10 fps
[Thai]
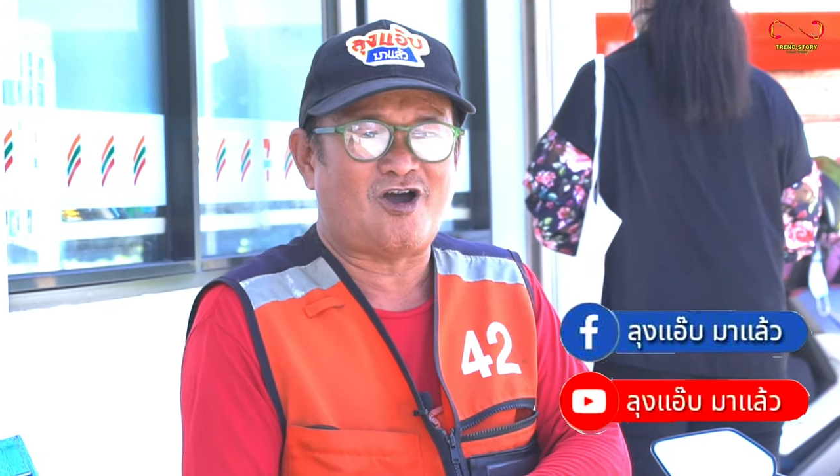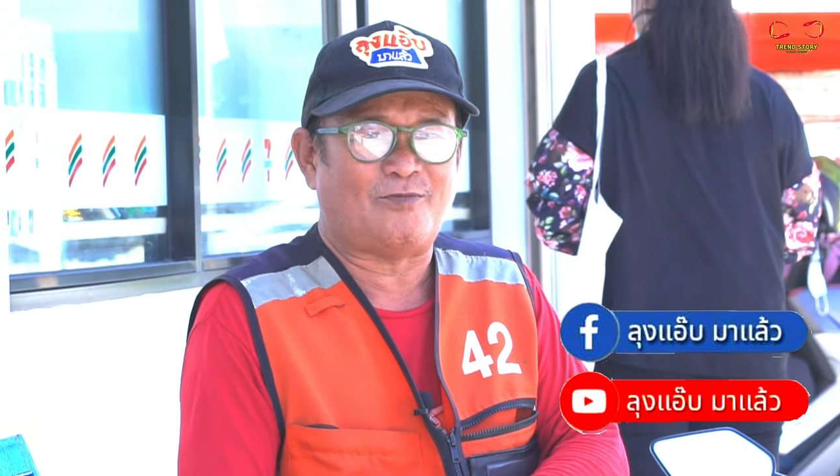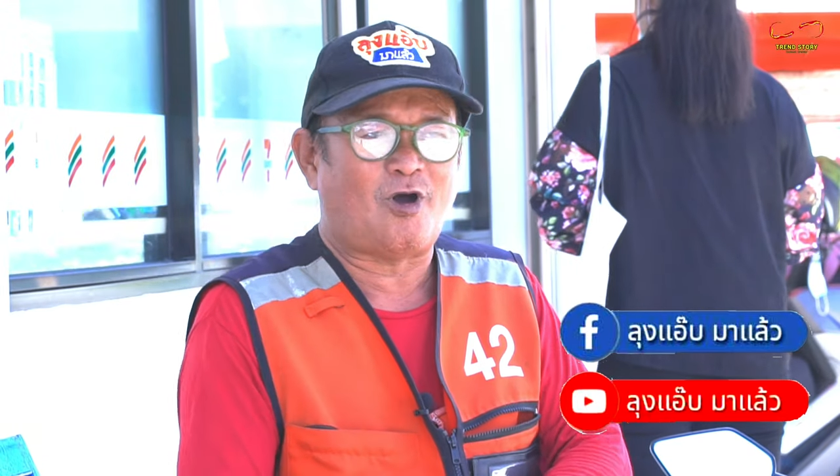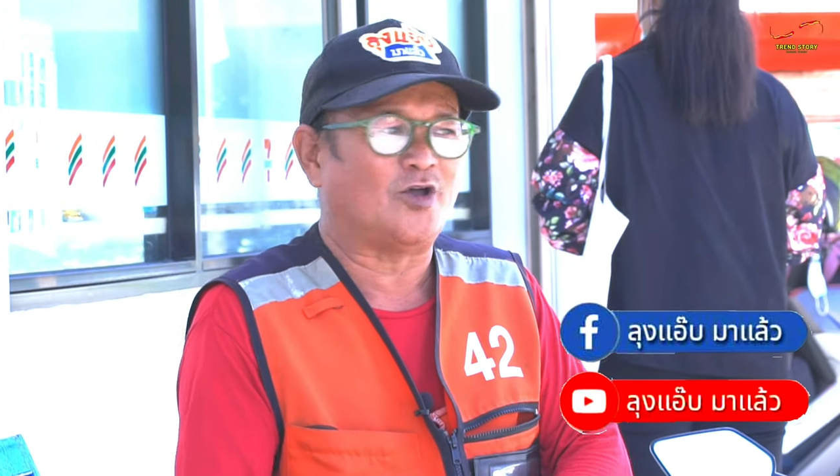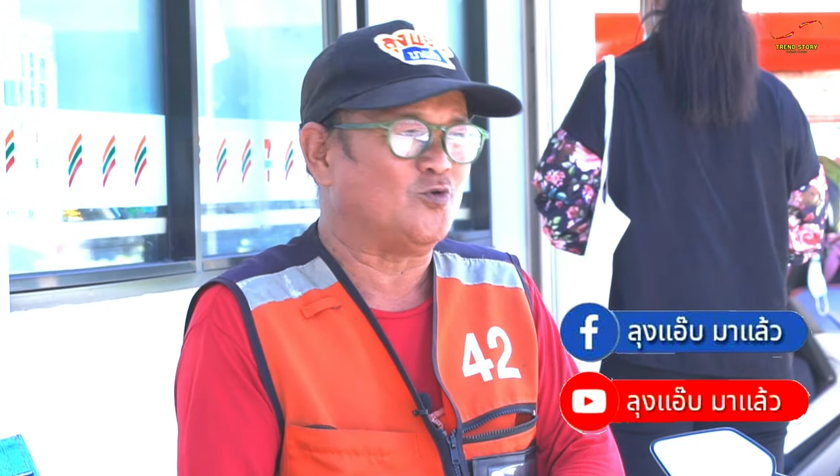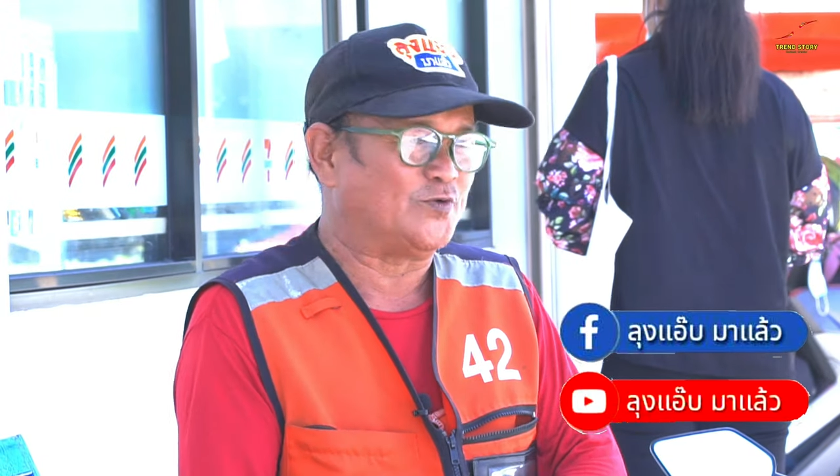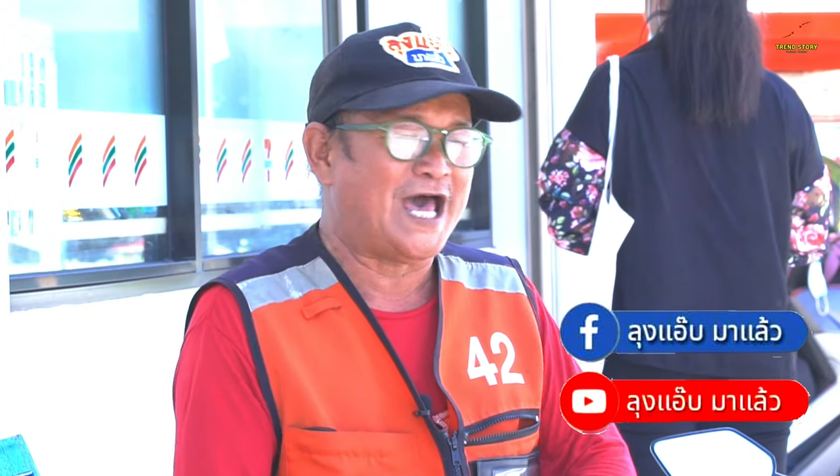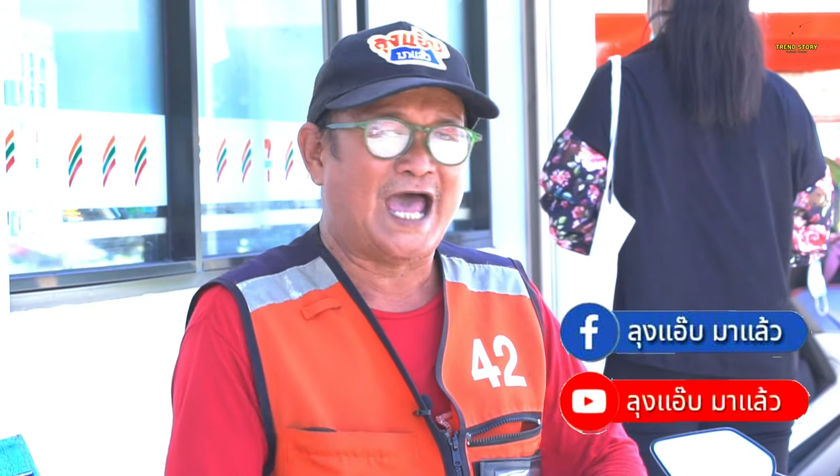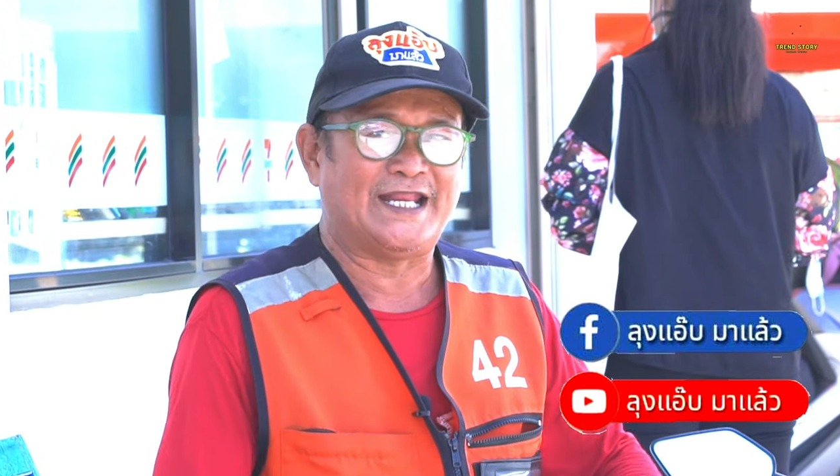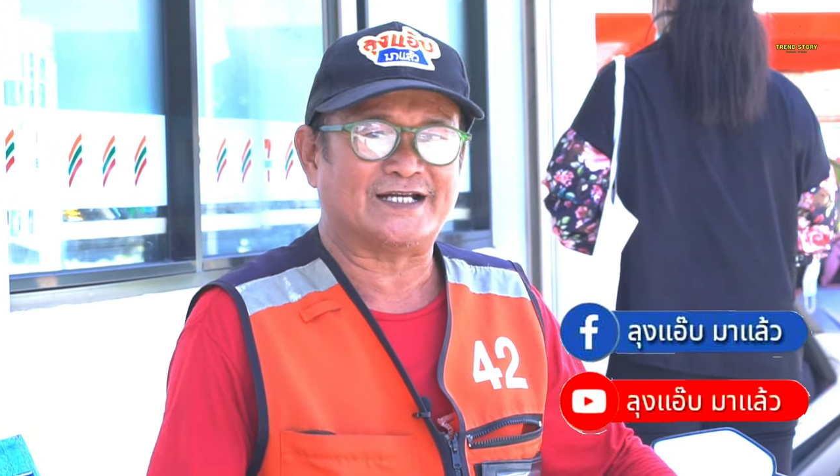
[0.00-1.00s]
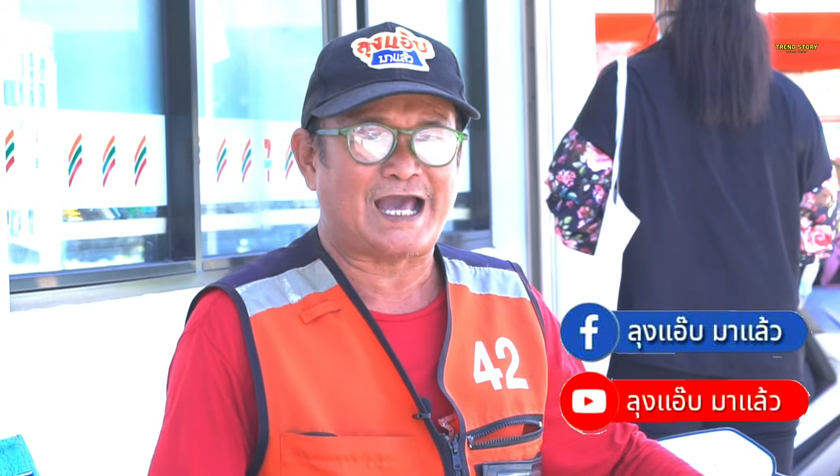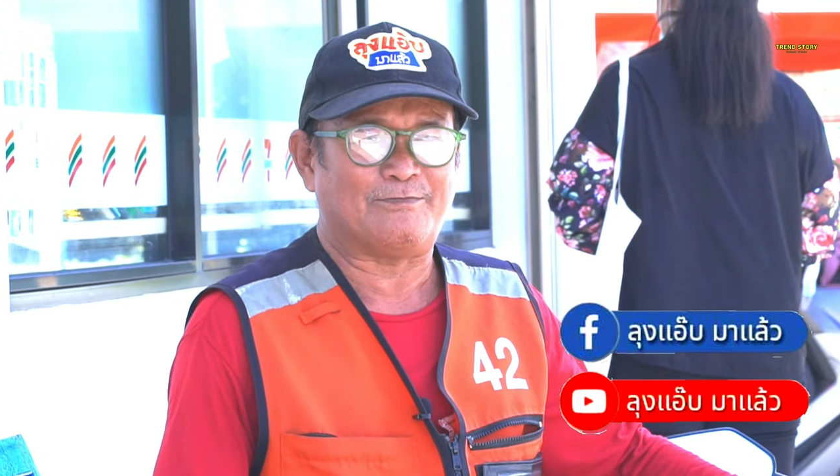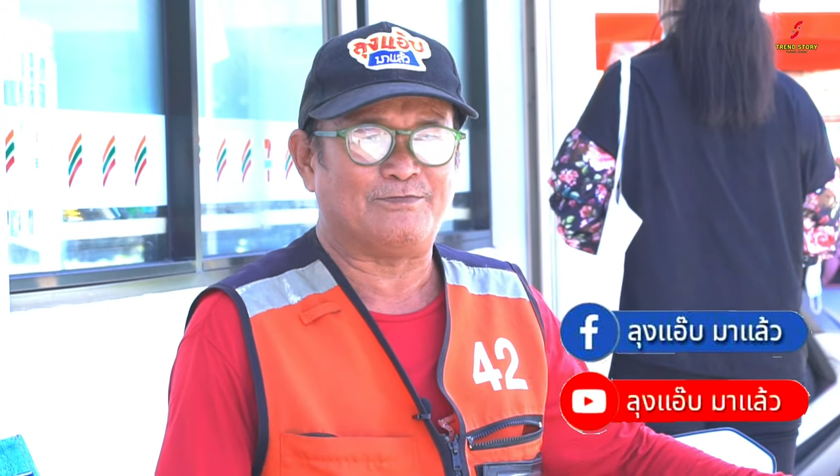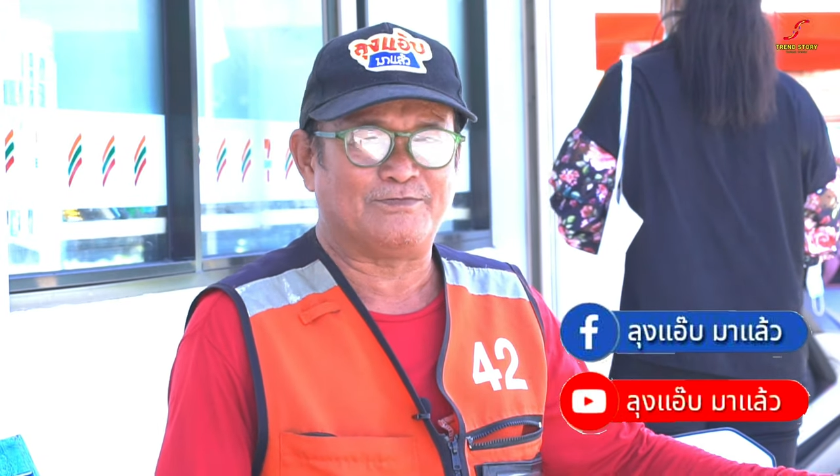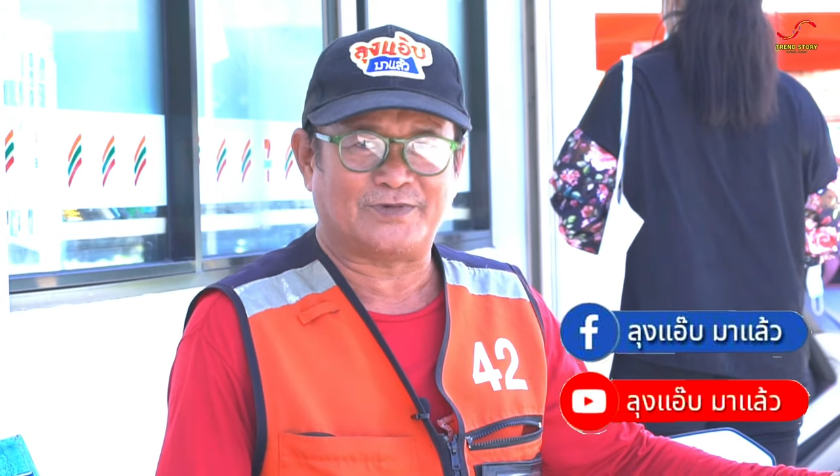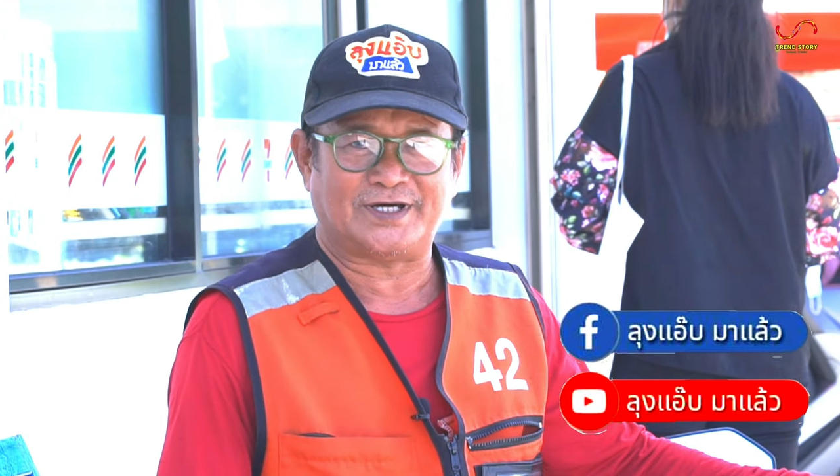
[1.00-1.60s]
ก็พออยู่ได้นะครับ